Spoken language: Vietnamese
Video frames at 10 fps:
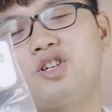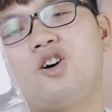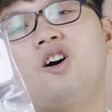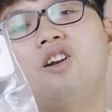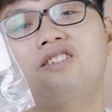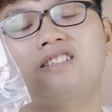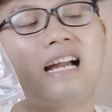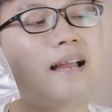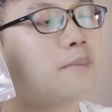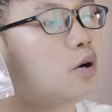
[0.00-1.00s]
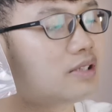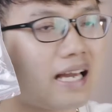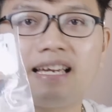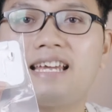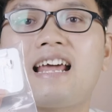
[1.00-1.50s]
chọn cái mẫu
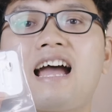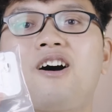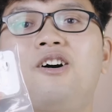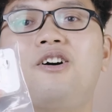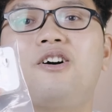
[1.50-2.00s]
tai nghe nào?